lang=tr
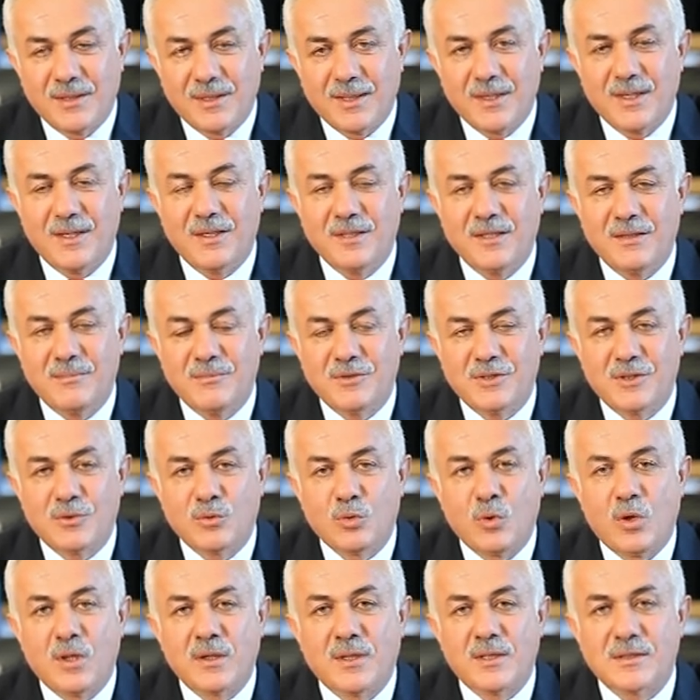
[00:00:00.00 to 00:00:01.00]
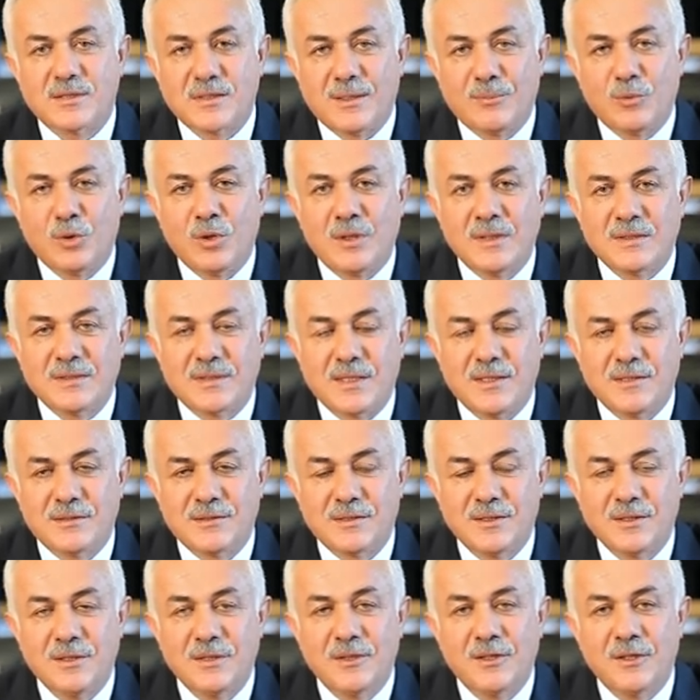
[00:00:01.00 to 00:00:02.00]
geldiğimizde doğalgaz abonelik sayısı
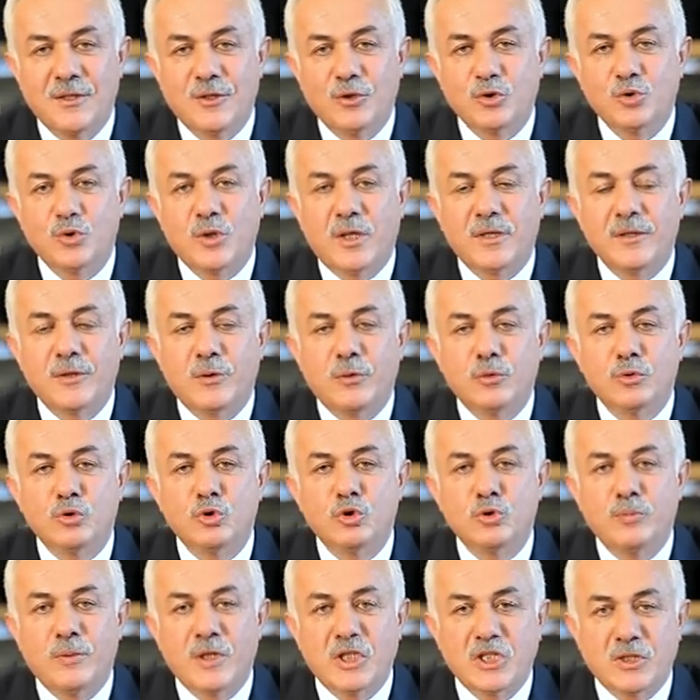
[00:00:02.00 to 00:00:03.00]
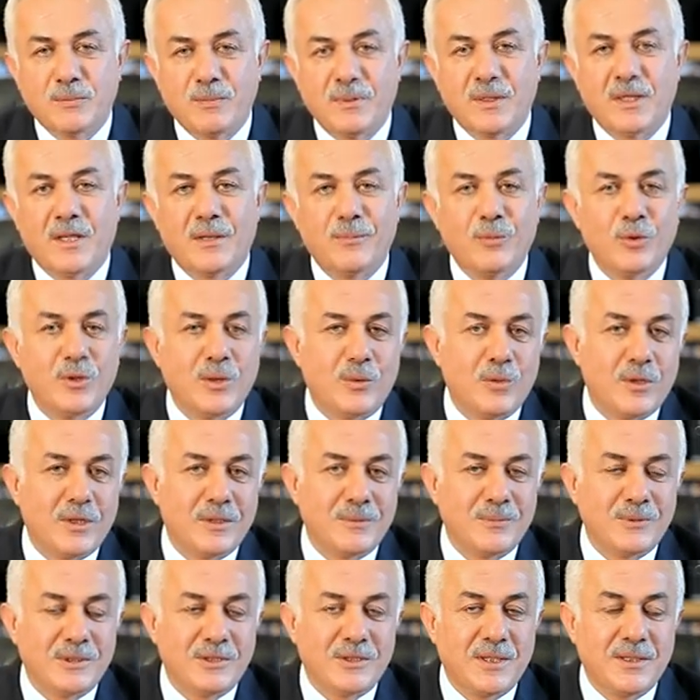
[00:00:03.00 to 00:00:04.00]
şu an 35 bin abone
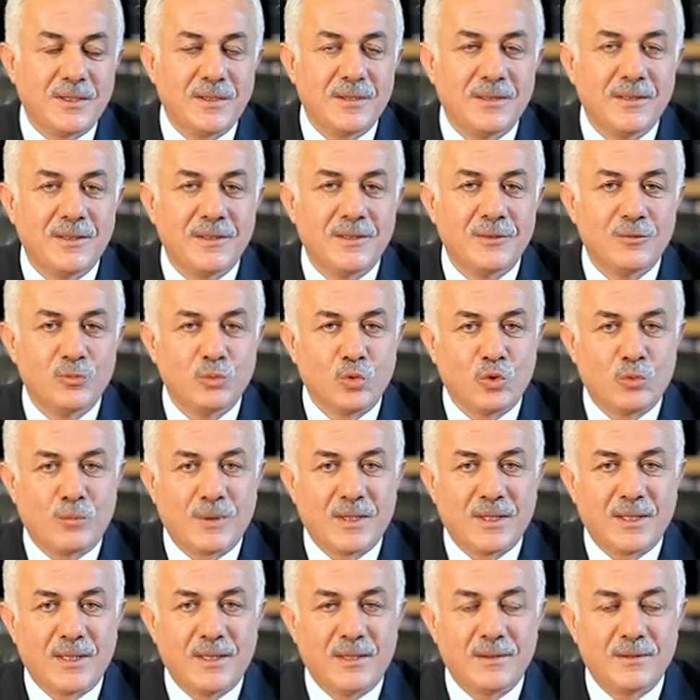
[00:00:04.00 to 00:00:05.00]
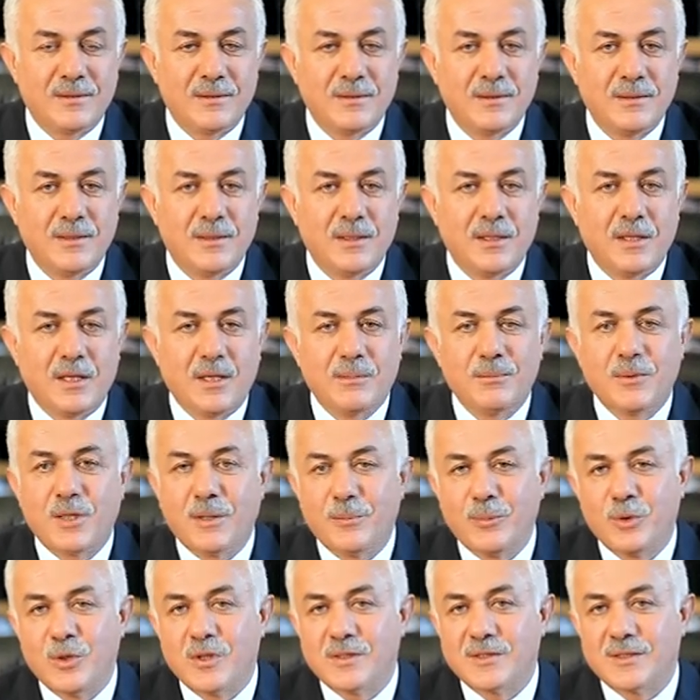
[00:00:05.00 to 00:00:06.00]
olabilecek duruma geldi. Ama
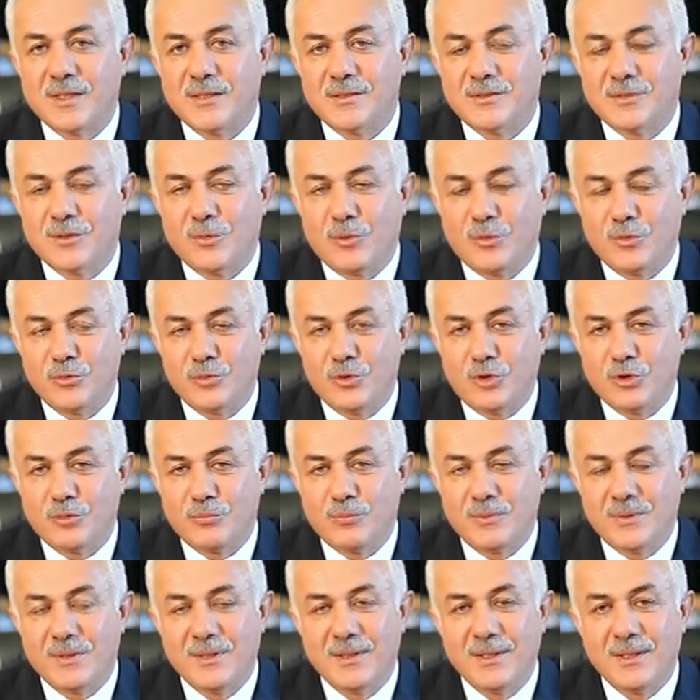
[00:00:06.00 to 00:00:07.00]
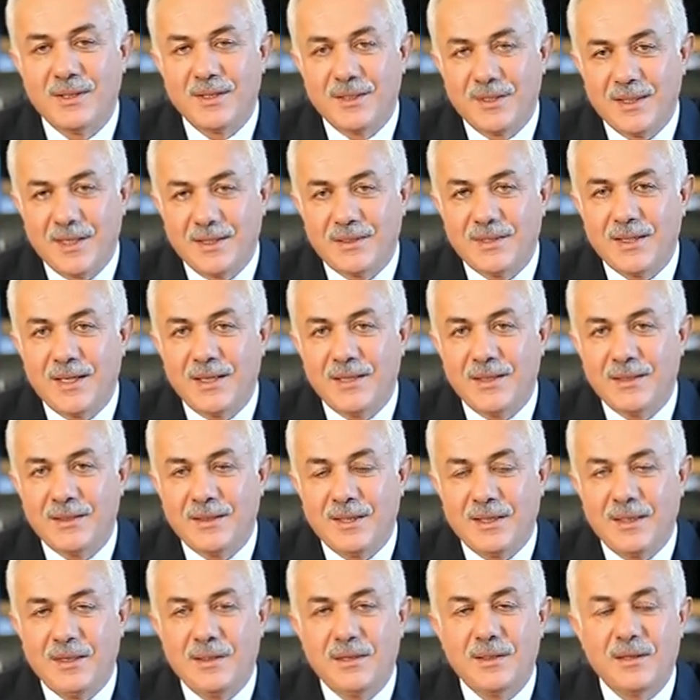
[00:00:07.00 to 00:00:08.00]
abone sayısı 14 bin. Yeterli
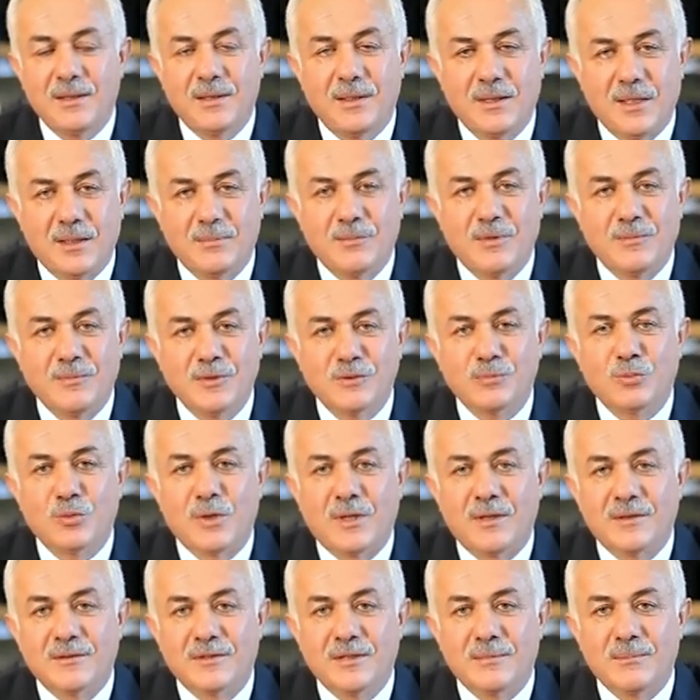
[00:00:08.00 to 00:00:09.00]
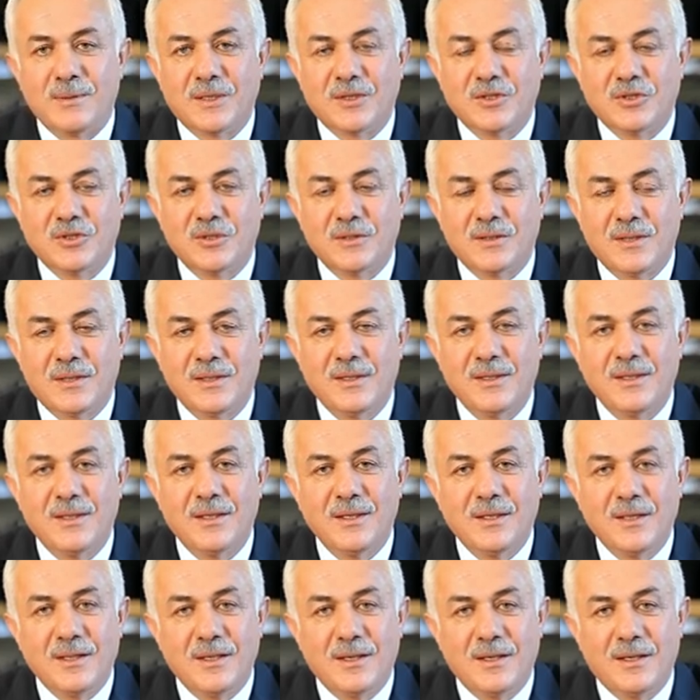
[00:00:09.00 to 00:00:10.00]
değil ama biz bunu artırmak için de
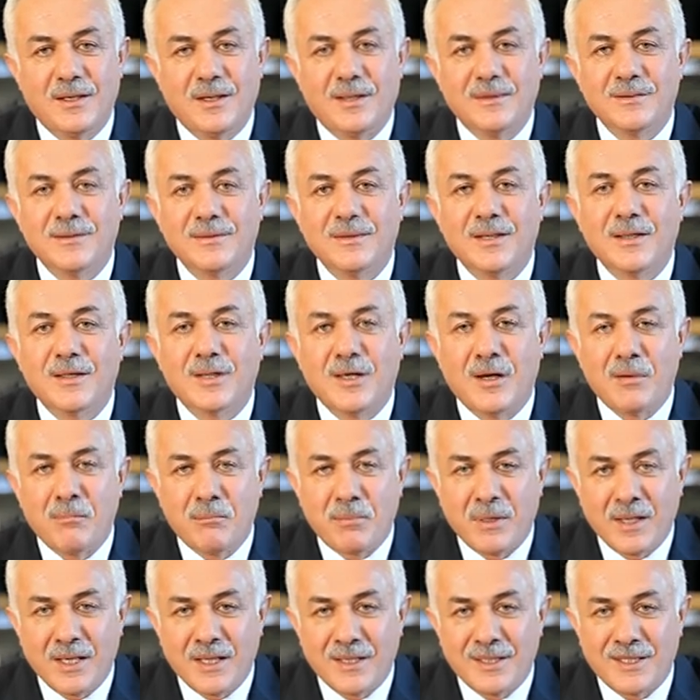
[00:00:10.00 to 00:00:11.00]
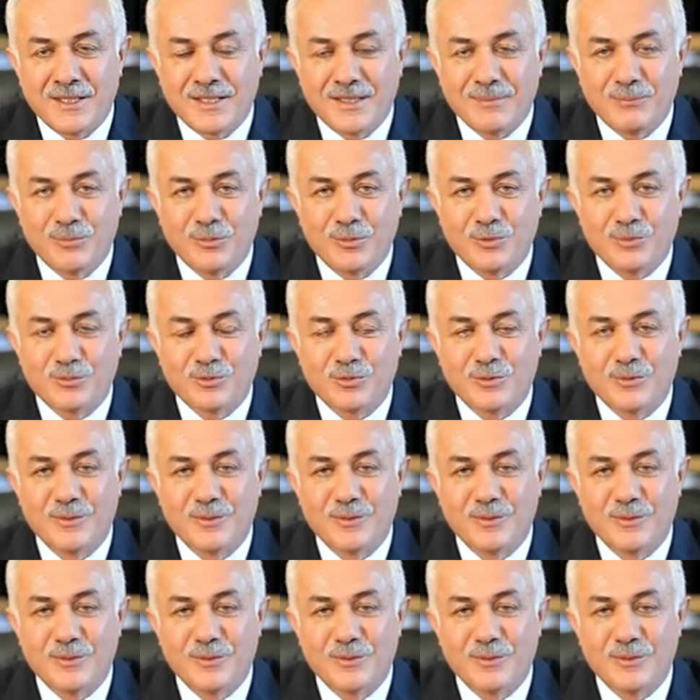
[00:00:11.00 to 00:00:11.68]
adeta kampanyalar yapıyoruz.